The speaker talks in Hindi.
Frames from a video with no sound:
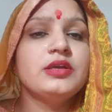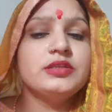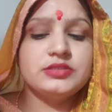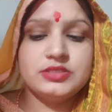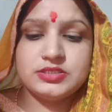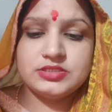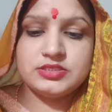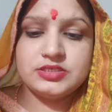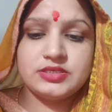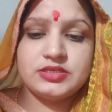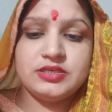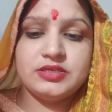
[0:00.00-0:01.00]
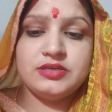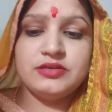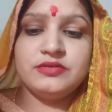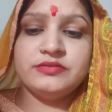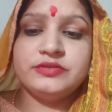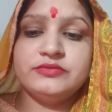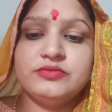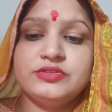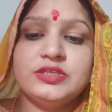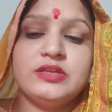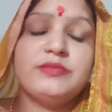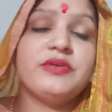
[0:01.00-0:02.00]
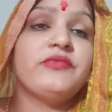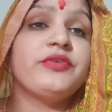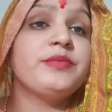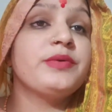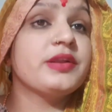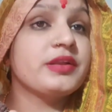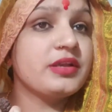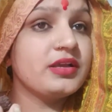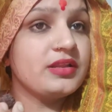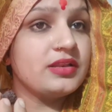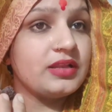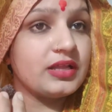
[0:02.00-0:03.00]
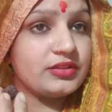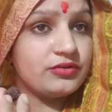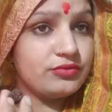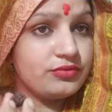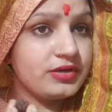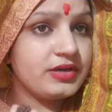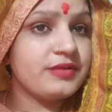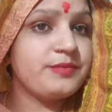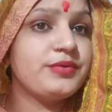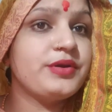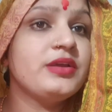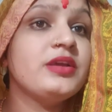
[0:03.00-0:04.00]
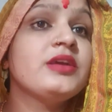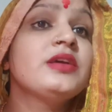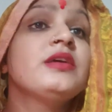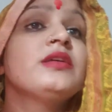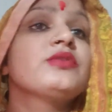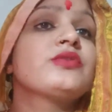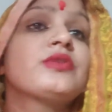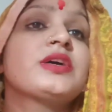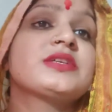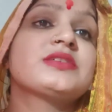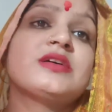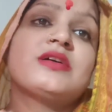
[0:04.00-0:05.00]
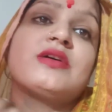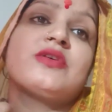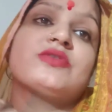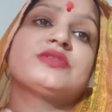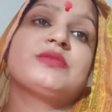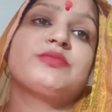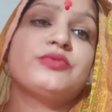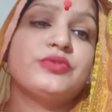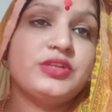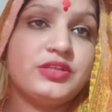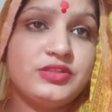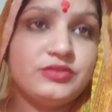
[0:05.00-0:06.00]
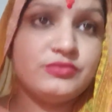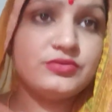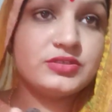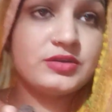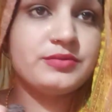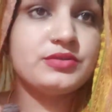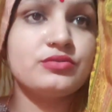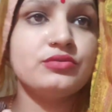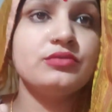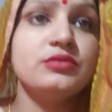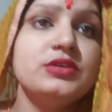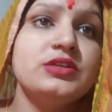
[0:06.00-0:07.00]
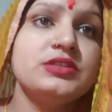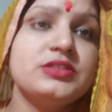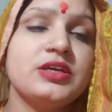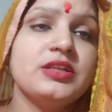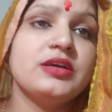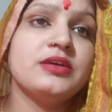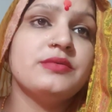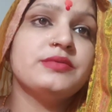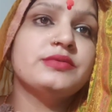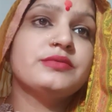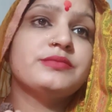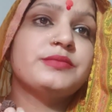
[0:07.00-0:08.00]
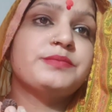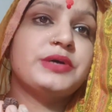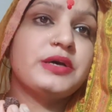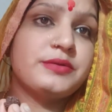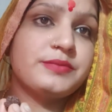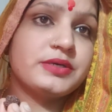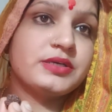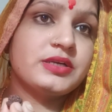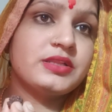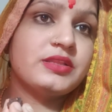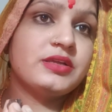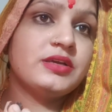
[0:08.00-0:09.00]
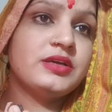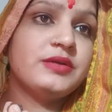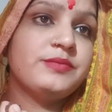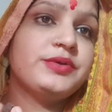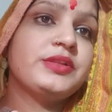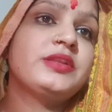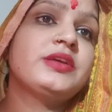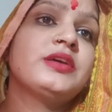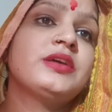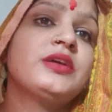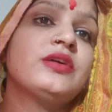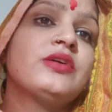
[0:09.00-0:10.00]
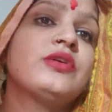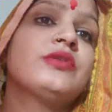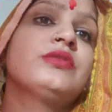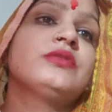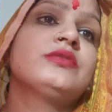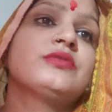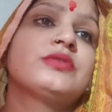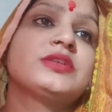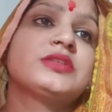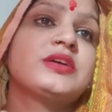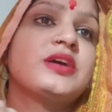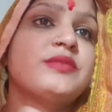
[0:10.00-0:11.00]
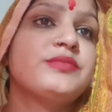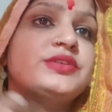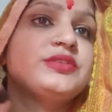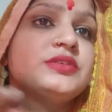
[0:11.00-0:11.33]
जिससे कि जल में फिर भर के लाती हूँ घर पे थोड़ा सा और सबको देती हूँ सब इसको जल अर्पण करते हैं पीते हैं और थोड़ा सा घर में